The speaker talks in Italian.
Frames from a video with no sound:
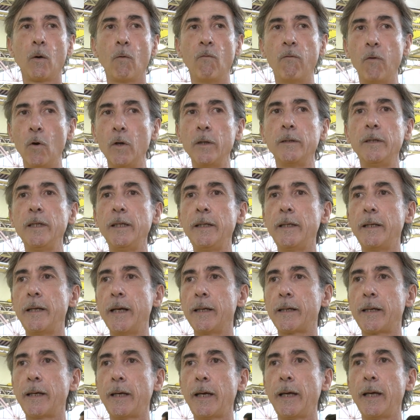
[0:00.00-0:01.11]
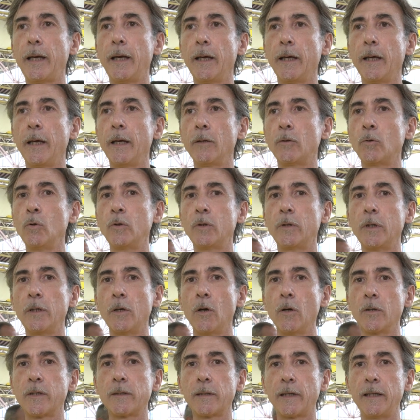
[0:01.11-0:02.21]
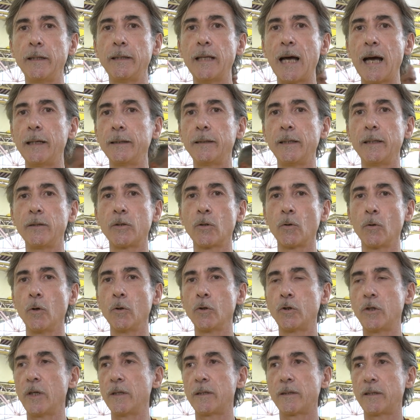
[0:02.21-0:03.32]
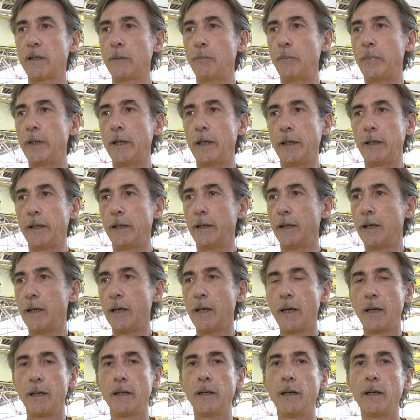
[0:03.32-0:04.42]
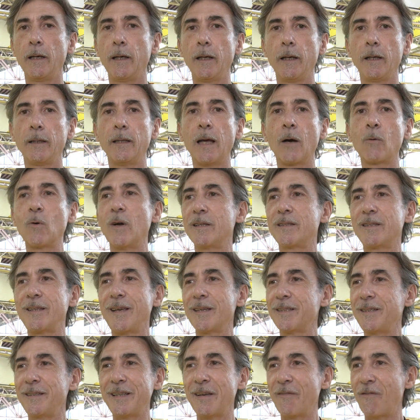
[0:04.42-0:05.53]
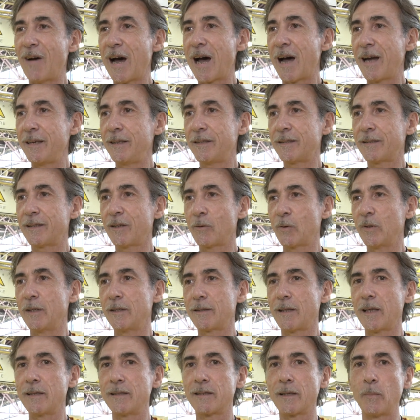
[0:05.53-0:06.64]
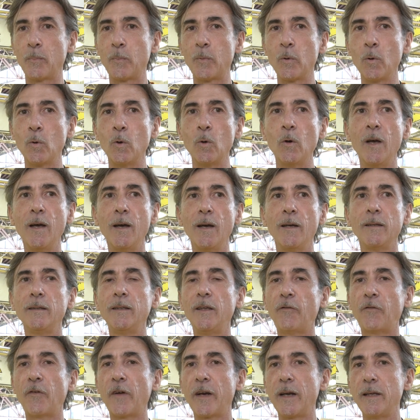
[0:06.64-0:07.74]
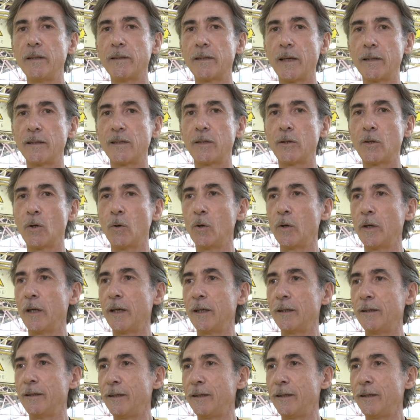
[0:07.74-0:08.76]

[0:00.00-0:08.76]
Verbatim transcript: vuol dire che eh, tutti i nostri dati sono gestibili eh, da qualsiasi device, quindi senza più differenziazione